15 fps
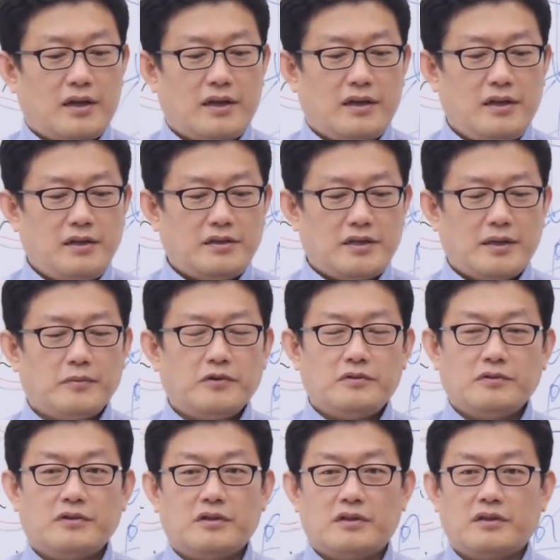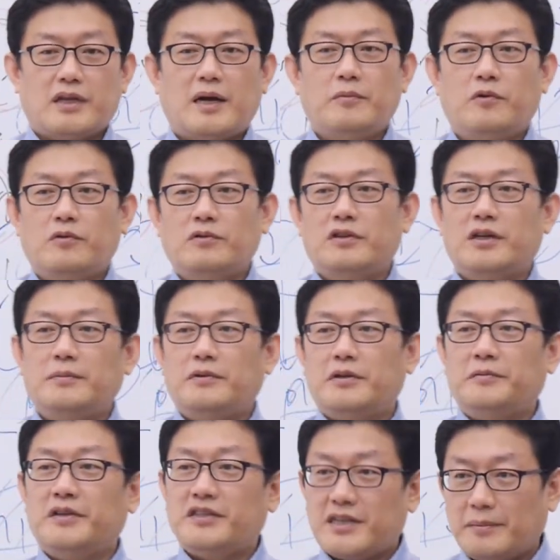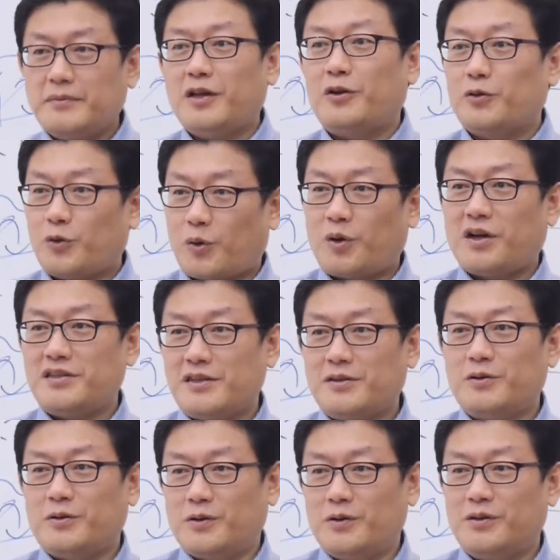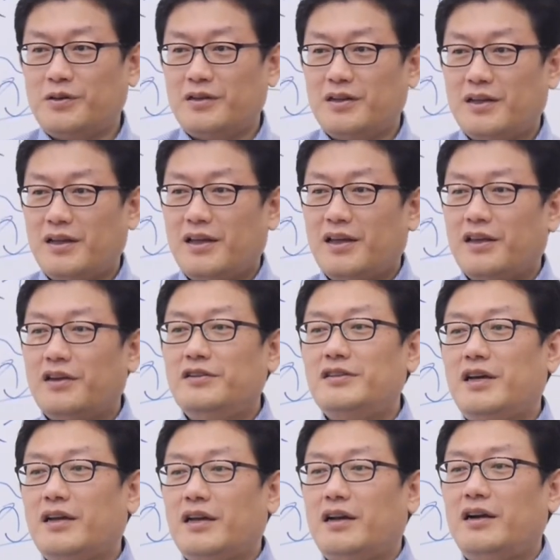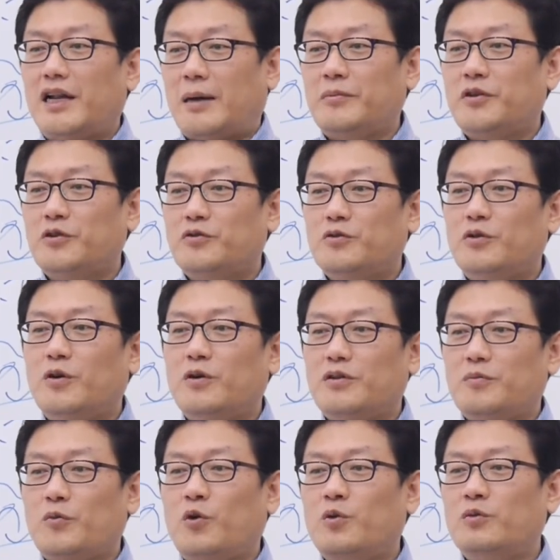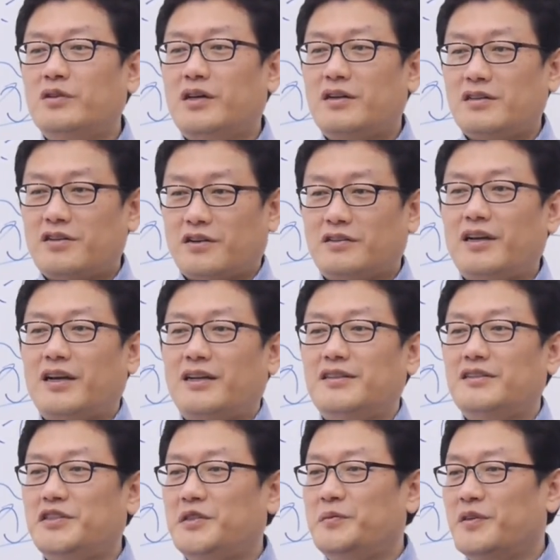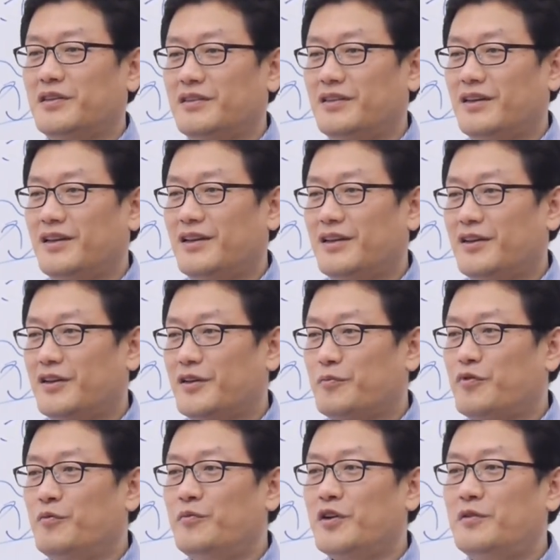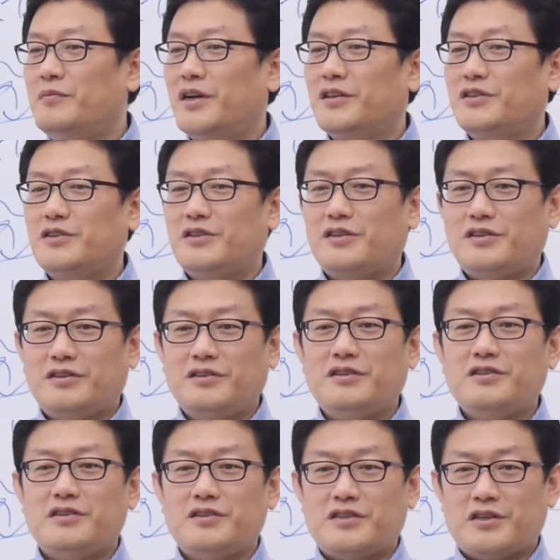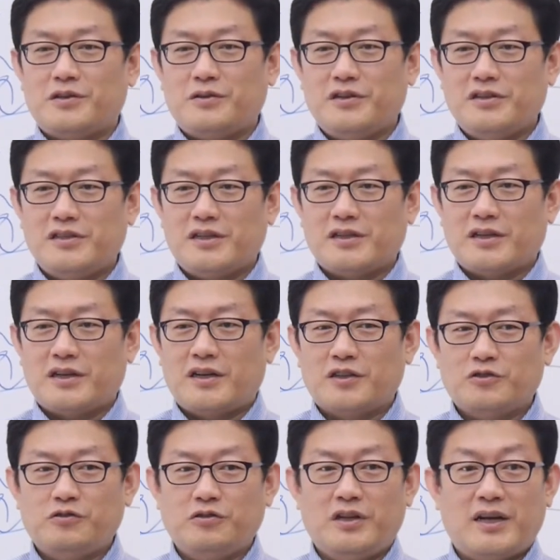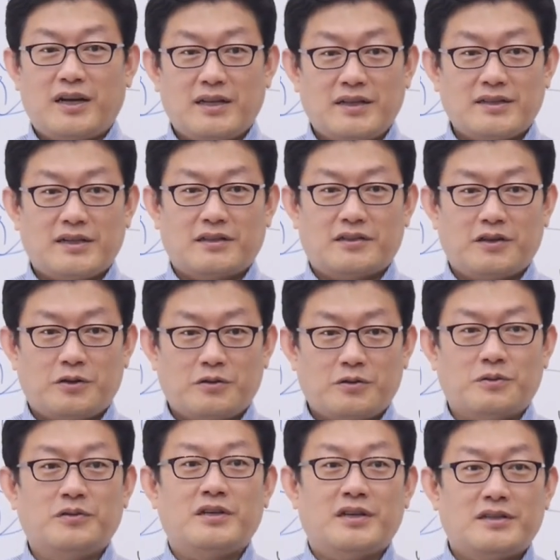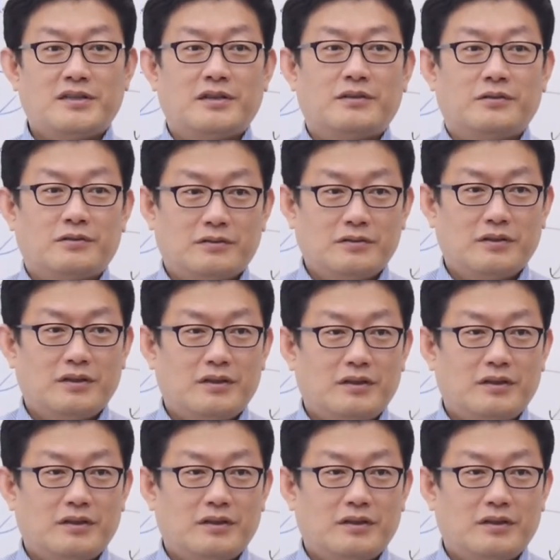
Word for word: 일체 모든 것을 다 모른다 해버리면 참나로 돌아가실 거고 현상계를 남겨두고 모른다를 적당히 쓰시면 분별만 끊어진 채로 현상계랑 둘이 아닌 상태로 존재하실 거고